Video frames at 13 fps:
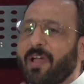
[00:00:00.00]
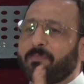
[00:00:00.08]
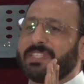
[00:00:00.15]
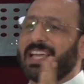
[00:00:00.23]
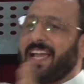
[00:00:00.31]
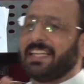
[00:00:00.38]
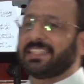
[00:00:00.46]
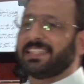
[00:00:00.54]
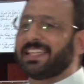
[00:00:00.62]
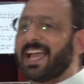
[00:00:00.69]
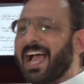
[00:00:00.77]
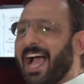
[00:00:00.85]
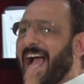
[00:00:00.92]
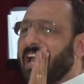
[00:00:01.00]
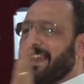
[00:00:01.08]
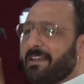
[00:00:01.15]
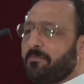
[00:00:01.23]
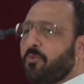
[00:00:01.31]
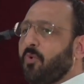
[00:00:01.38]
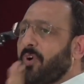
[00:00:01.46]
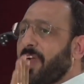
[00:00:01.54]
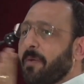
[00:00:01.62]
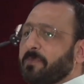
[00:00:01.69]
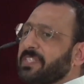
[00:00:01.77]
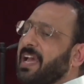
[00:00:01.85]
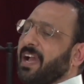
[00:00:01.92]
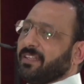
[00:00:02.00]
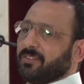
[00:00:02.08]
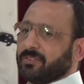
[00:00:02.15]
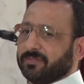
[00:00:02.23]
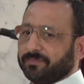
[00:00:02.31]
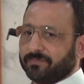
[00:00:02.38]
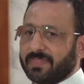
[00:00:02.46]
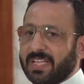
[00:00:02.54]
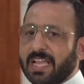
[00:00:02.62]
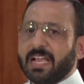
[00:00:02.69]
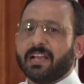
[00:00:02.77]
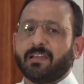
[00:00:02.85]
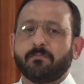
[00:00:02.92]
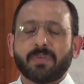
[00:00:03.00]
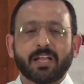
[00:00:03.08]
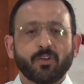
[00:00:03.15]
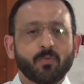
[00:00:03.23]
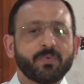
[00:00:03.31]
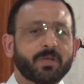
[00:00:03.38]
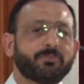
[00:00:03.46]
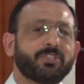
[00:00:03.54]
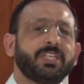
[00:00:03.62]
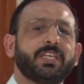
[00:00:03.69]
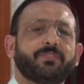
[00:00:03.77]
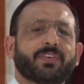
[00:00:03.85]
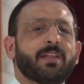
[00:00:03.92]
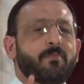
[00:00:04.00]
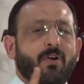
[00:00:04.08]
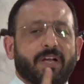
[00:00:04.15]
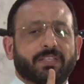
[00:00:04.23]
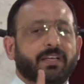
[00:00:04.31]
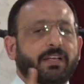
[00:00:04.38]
بتاعتنا على الموجة بتاعته لما قلوبنا بتيجي في كلمة واحدة